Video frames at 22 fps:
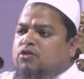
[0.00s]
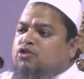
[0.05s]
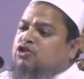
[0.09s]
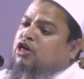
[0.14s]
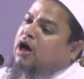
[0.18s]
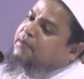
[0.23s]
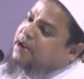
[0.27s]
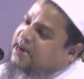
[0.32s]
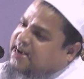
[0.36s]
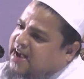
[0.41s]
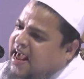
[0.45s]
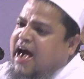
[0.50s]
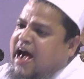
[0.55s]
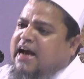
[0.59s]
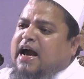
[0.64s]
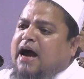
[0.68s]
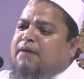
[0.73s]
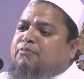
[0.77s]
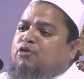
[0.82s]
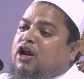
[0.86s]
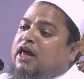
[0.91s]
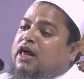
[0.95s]
তবে
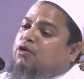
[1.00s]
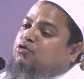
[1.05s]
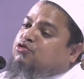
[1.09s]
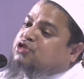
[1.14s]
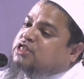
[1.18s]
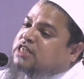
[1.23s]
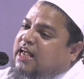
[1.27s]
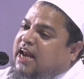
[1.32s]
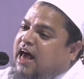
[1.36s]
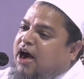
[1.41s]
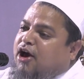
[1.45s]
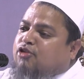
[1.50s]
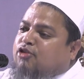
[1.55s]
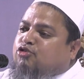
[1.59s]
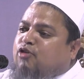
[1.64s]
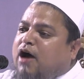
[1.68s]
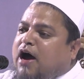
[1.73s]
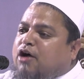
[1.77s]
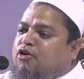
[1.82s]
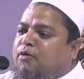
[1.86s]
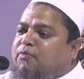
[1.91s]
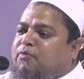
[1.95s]
ন্যাক আমলের উশিলায়
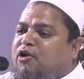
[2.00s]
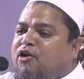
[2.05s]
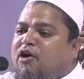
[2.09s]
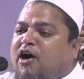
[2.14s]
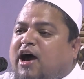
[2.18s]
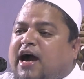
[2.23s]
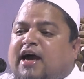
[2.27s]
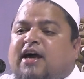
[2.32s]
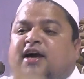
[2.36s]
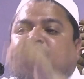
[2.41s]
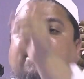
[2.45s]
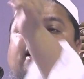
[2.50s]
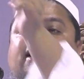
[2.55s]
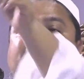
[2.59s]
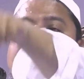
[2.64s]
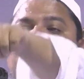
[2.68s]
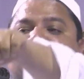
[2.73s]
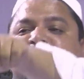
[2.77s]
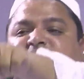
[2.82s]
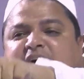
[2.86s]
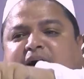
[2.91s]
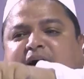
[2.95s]
দোয়া কবুল হয়
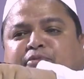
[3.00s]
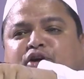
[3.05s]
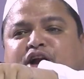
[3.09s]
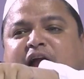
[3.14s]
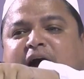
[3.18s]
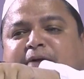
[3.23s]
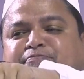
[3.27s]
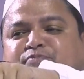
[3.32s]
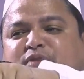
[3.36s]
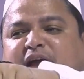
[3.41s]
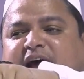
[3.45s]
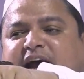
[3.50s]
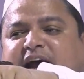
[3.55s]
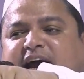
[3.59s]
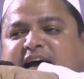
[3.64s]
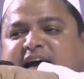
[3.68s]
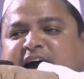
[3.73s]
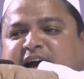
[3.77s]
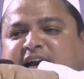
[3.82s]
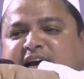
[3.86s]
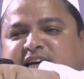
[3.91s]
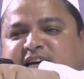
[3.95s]
যেমন আপনারা
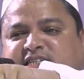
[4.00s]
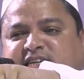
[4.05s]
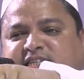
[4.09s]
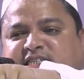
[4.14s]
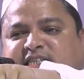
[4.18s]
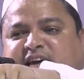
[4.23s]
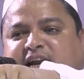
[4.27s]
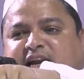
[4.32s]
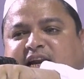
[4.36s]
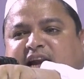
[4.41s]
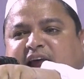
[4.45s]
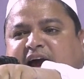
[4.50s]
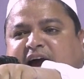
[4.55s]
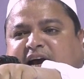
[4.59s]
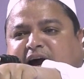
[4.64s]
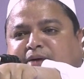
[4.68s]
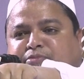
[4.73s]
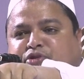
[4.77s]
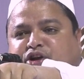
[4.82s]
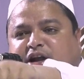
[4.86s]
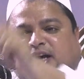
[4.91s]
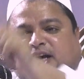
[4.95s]
এখানে এসেছেন ন্যাক
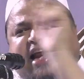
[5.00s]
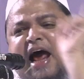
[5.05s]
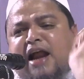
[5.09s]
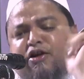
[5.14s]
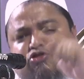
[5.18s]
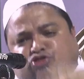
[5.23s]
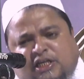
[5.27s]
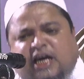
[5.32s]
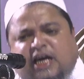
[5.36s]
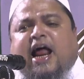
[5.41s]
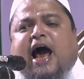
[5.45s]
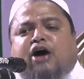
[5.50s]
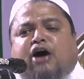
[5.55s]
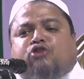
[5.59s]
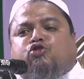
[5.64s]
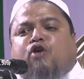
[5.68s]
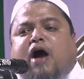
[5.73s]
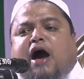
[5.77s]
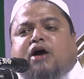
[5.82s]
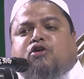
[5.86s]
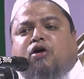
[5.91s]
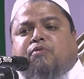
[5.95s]
আমল এটার উশিলায়
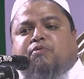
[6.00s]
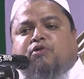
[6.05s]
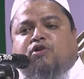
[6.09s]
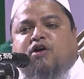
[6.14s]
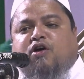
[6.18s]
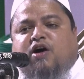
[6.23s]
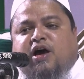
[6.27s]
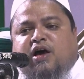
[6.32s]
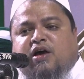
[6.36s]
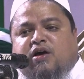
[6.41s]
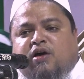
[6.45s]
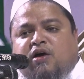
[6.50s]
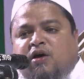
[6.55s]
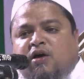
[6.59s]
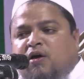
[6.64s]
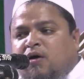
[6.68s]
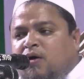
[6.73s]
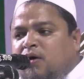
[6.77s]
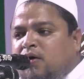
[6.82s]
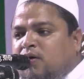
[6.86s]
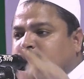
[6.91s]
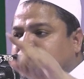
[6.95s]
দোয়া কবুল হয়
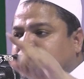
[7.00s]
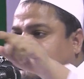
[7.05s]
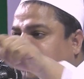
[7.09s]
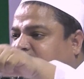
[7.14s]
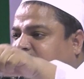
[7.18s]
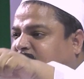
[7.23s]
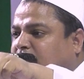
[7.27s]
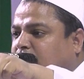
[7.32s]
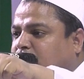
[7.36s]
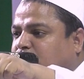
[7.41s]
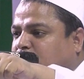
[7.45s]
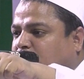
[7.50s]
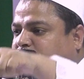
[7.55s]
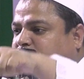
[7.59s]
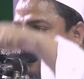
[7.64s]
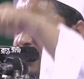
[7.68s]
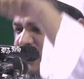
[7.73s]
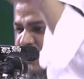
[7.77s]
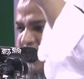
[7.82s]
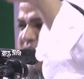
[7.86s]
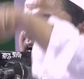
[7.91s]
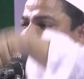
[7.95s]
জিকির
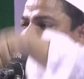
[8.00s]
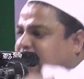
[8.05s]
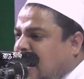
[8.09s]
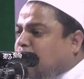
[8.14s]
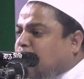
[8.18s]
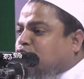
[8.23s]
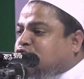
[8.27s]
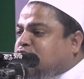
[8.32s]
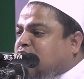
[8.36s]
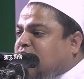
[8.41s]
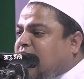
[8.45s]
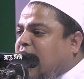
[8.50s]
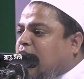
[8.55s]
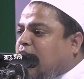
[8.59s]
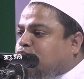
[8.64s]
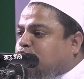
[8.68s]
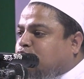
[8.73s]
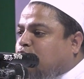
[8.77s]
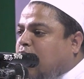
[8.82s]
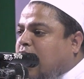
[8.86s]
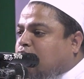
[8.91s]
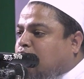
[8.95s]
করতেছেন এটার
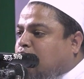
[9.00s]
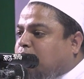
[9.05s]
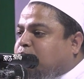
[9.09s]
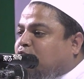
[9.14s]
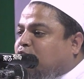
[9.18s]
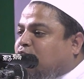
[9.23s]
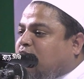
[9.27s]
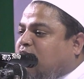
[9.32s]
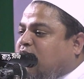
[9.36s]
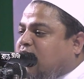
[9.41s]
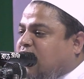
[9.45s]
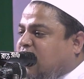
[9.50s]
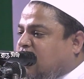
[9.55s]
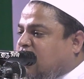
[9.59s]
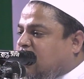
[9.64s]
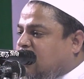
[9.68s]
উশিলায় দোয়া কবুল হয়